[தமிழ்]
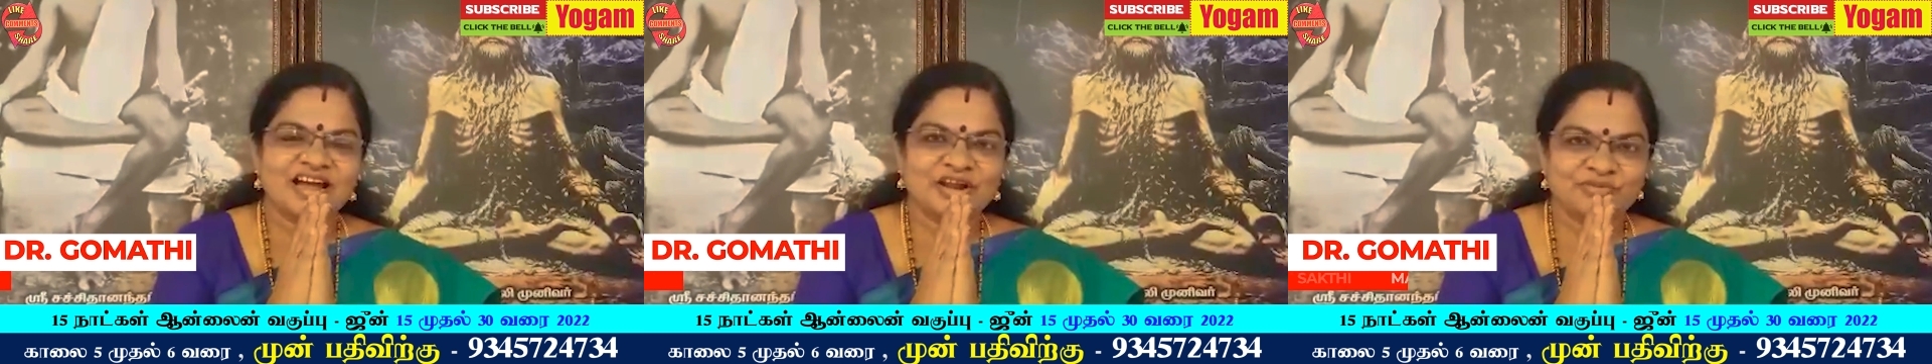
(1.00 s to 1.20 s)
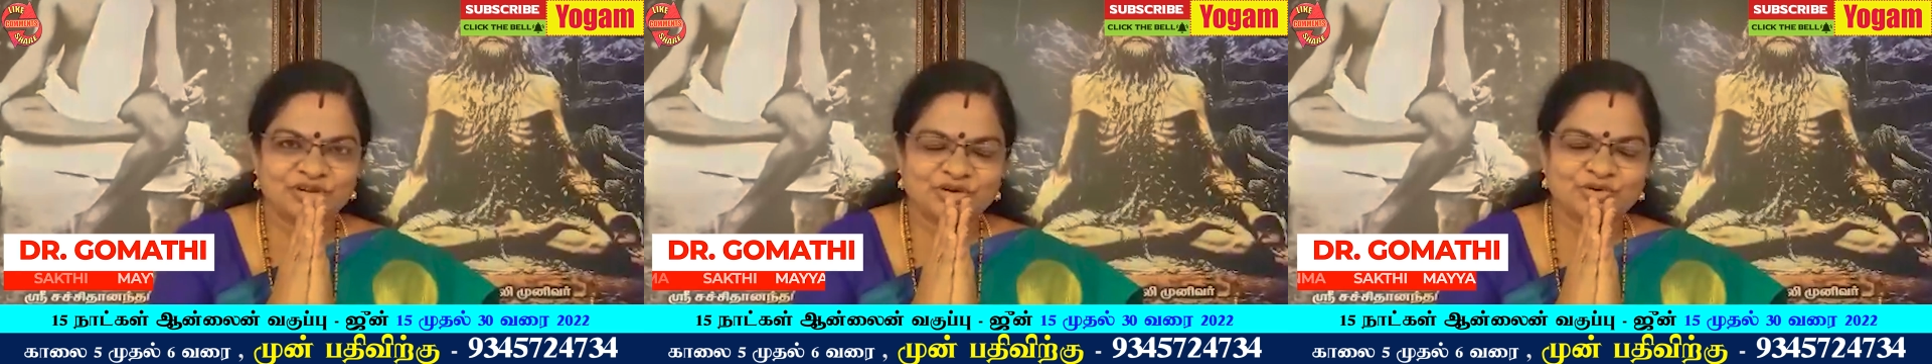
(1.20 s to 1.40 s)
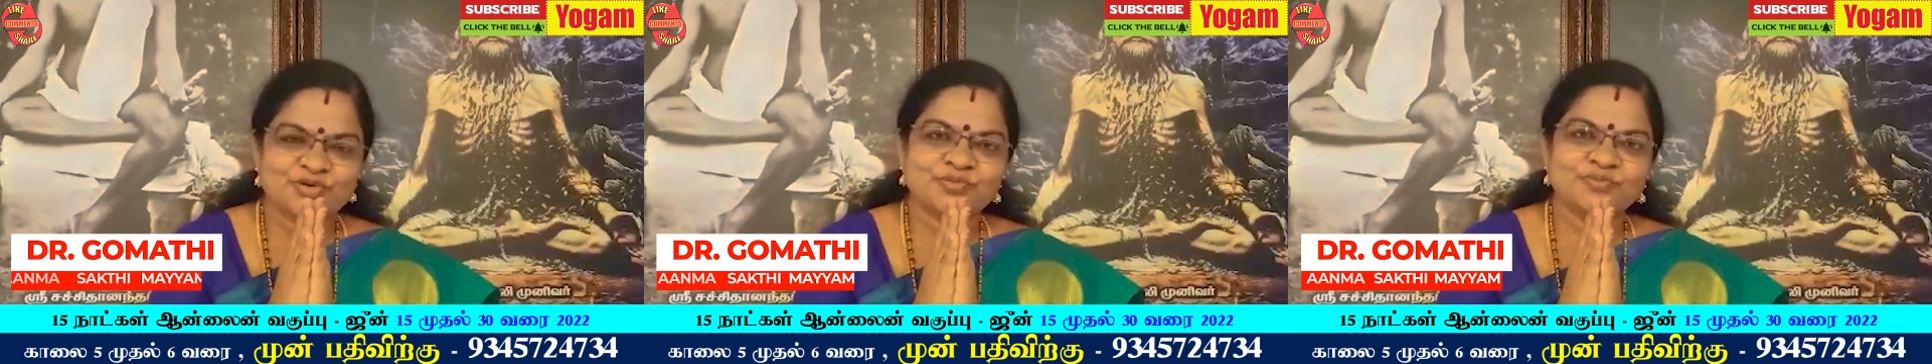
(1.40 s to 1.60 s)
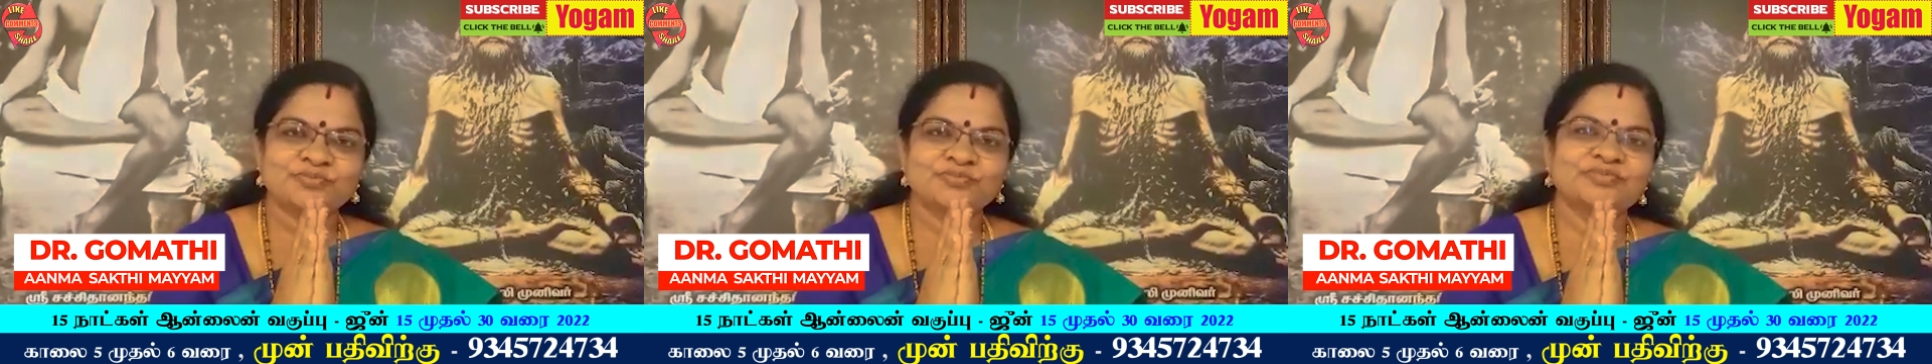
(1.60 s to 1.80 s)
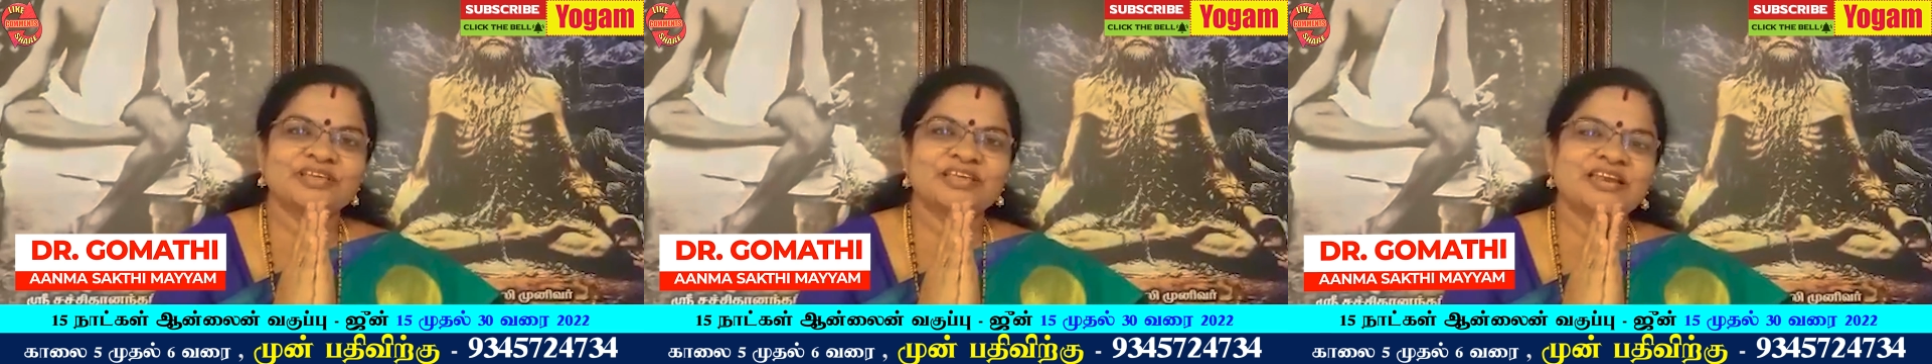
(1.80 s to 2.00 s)
அனைவருக்கும்
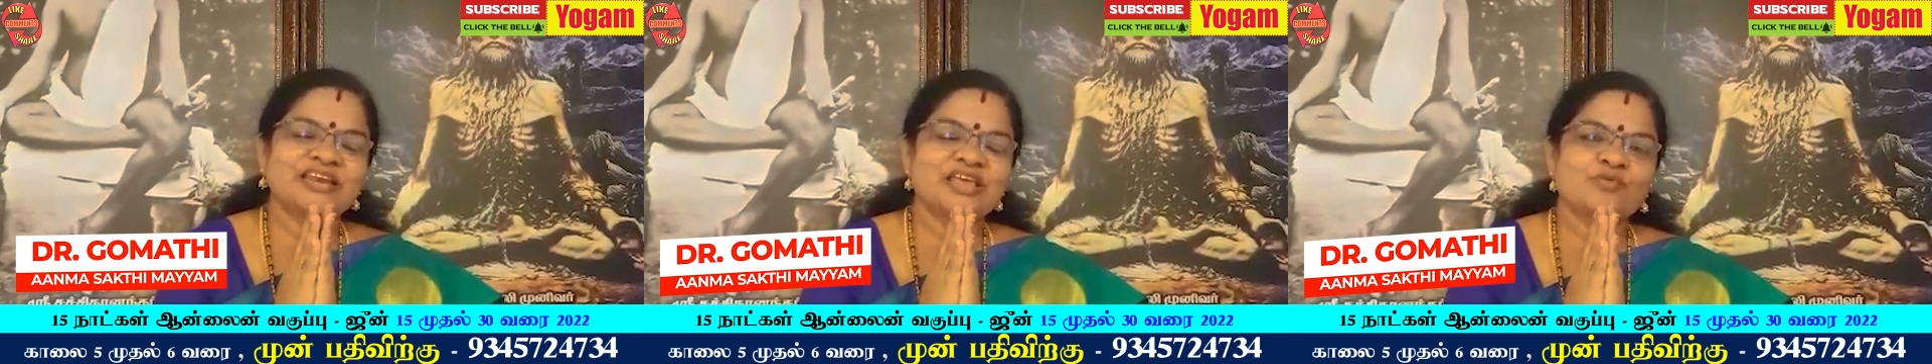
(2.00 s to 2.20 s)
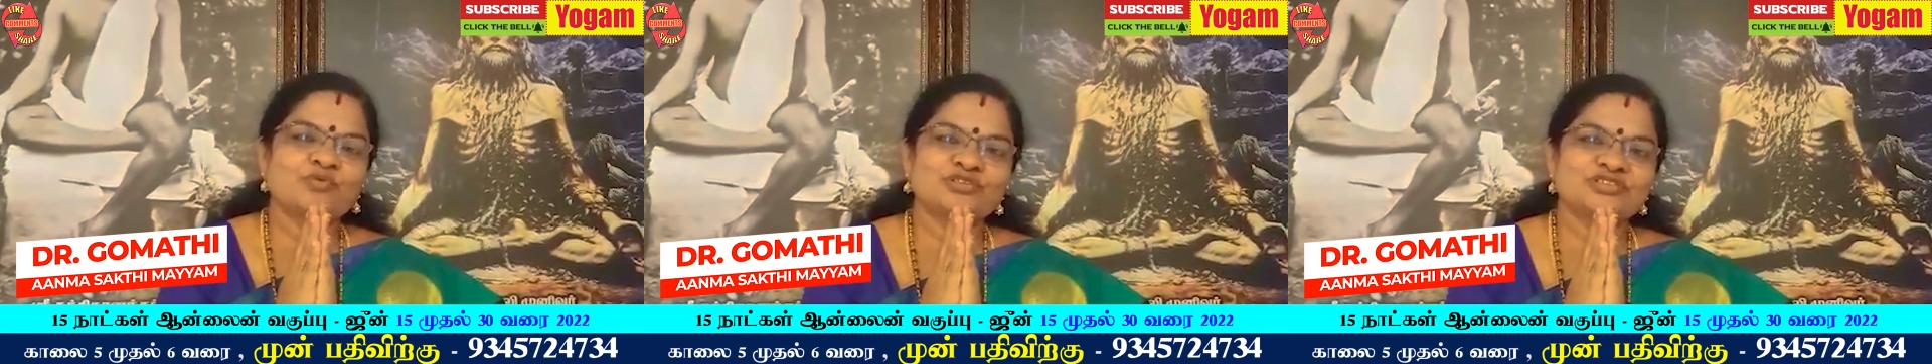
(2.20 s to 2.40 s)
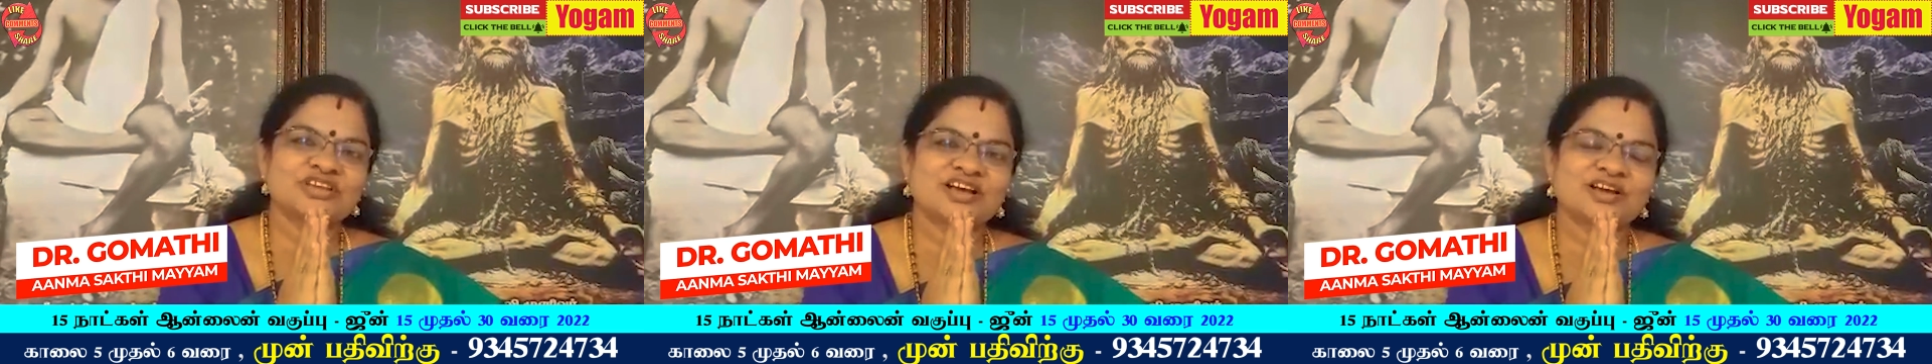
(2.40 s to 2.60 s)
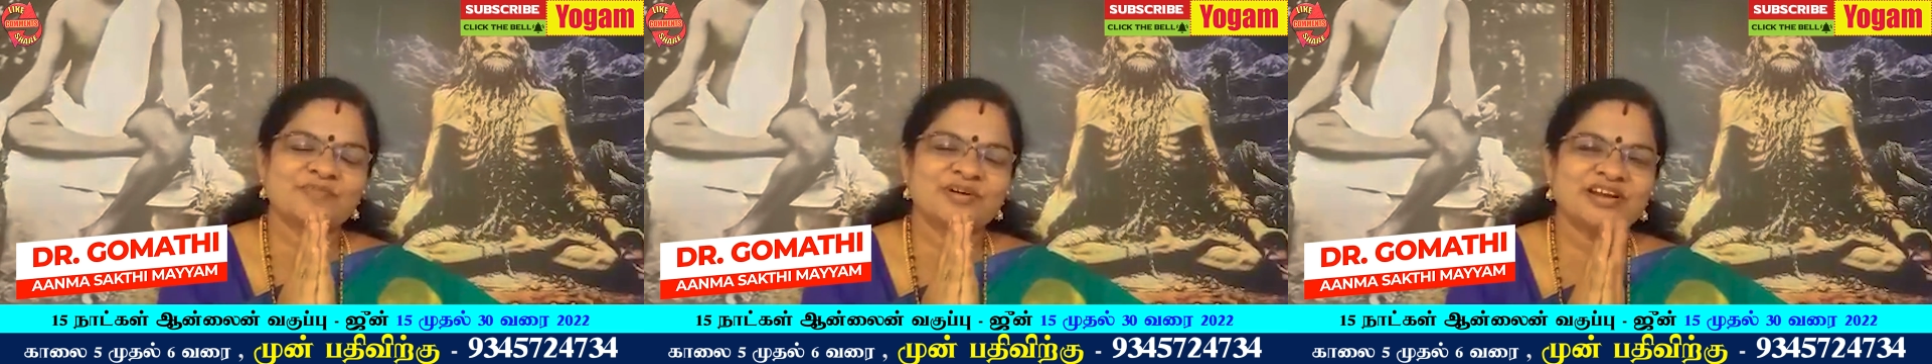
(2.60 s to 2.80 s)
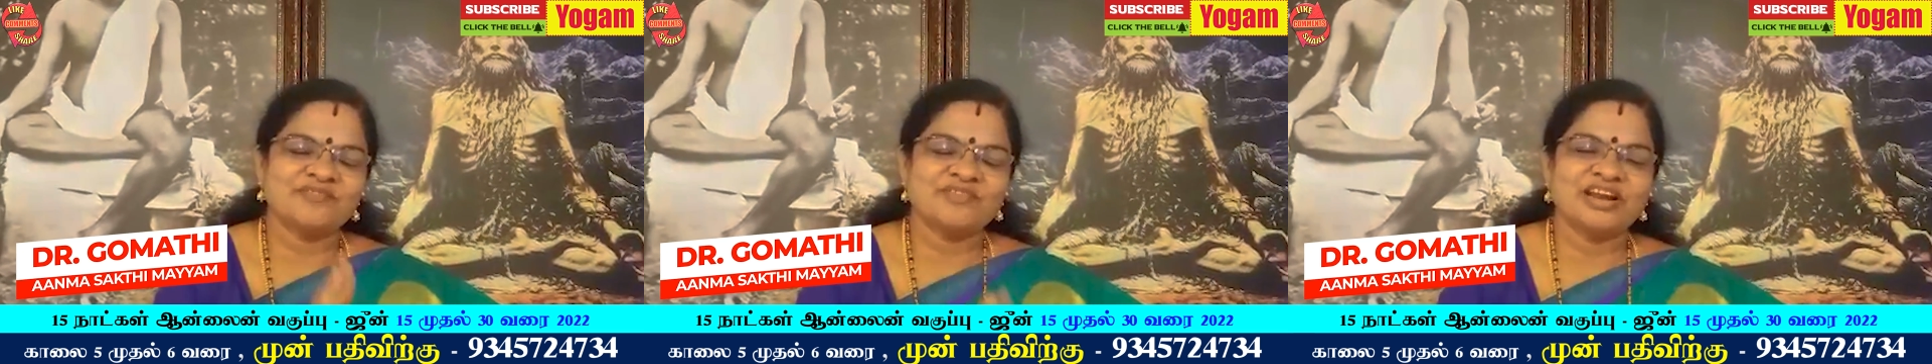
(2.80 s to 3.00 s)
இனிய
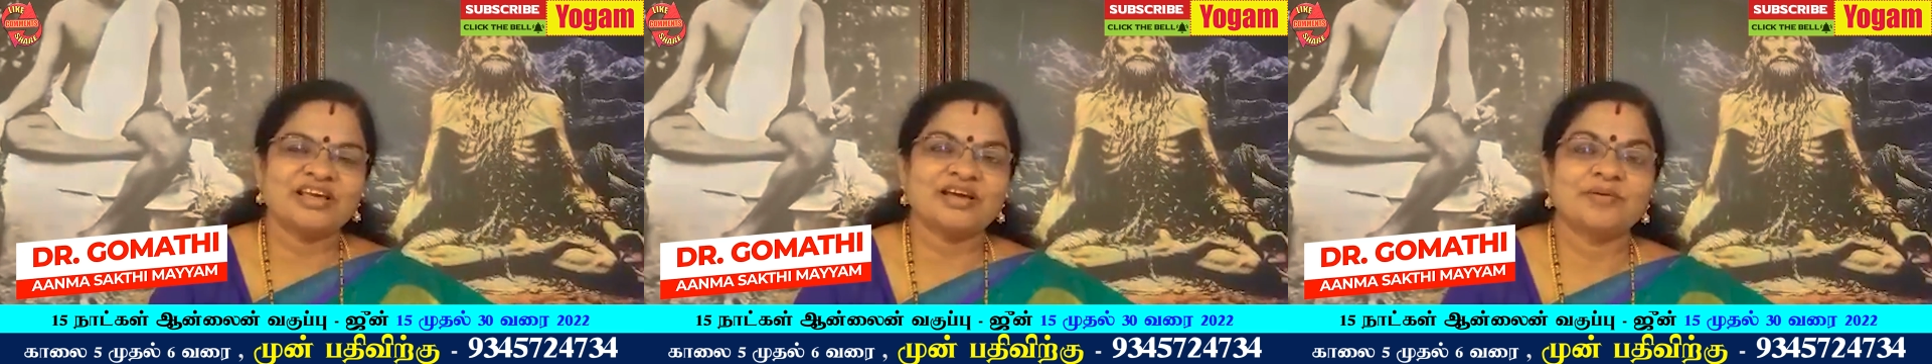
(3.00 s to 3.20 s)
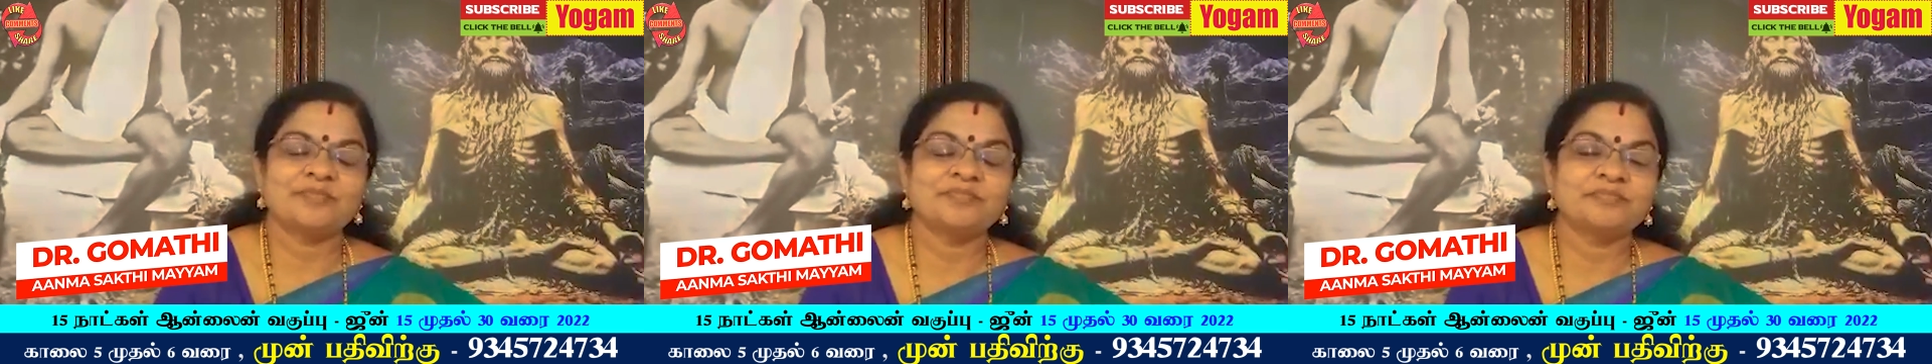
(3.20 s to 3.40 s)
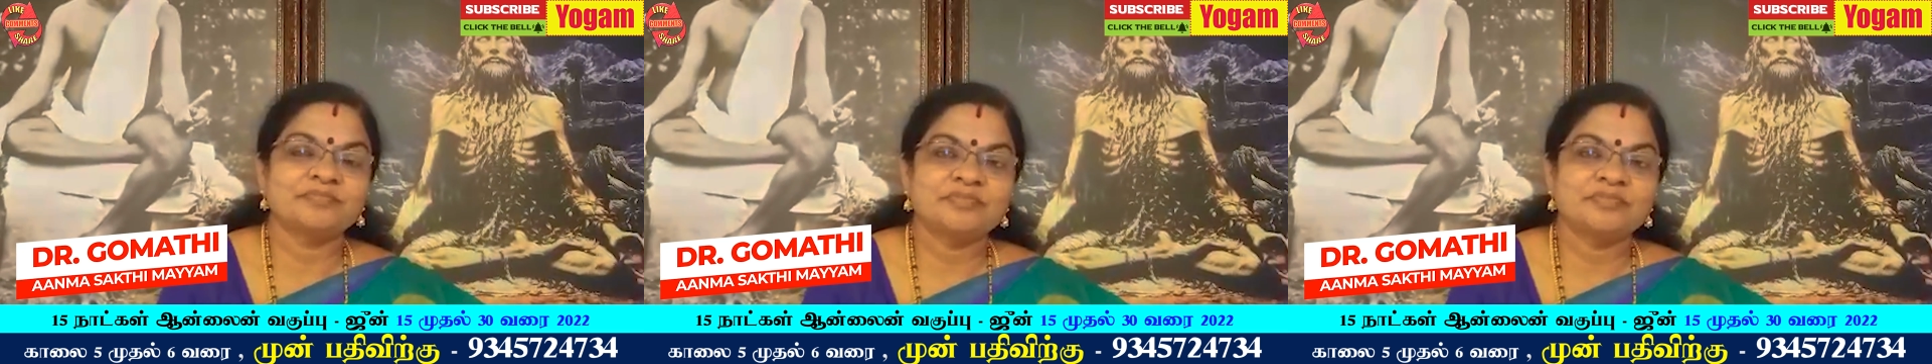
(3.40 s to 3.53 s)
உற்சாகமான வணக்கம்